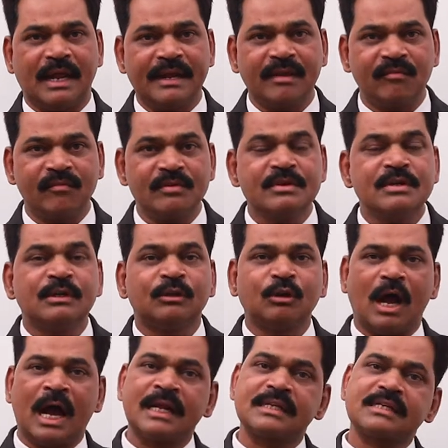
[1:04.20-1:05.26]
लाइफ तो
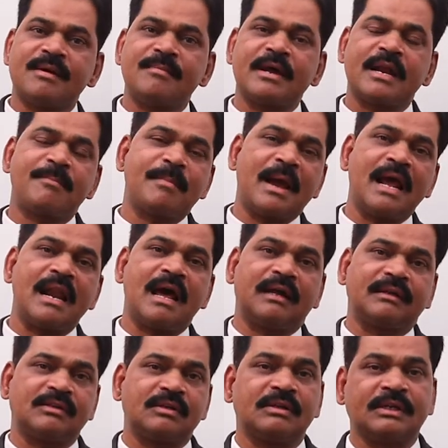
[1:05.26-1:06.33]
आज का हमारा पहला
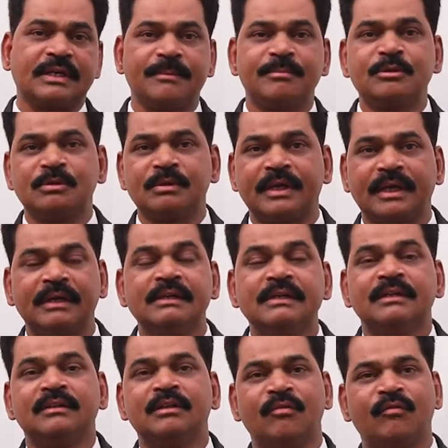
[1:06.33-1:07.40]
टिप जो है
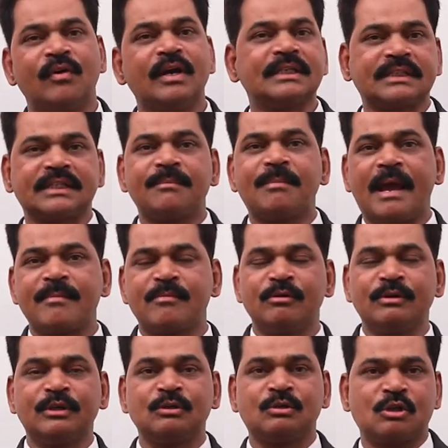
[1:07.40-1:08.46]
द फर्स्ट टिप आई एम
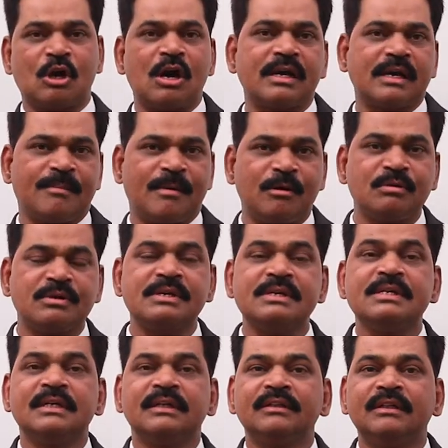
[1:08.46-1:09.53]
गोइंग टू टॉक अबाउट
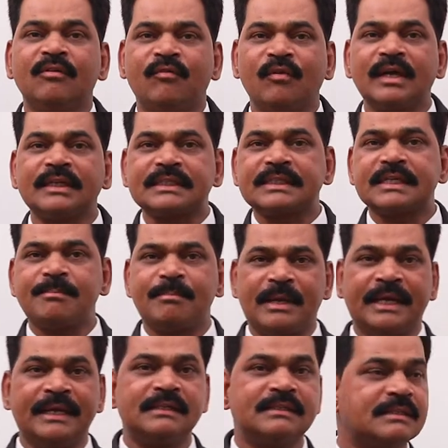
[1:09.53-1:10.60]
द फर्स्ट टिप
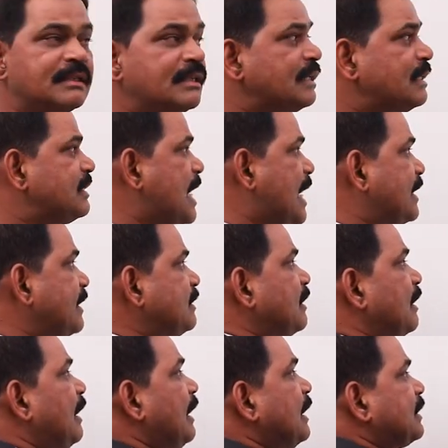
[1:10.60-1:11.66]
इज दैट इज
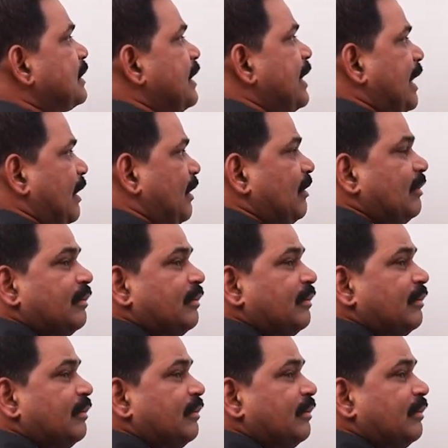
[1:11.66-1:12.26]
लिसनिंग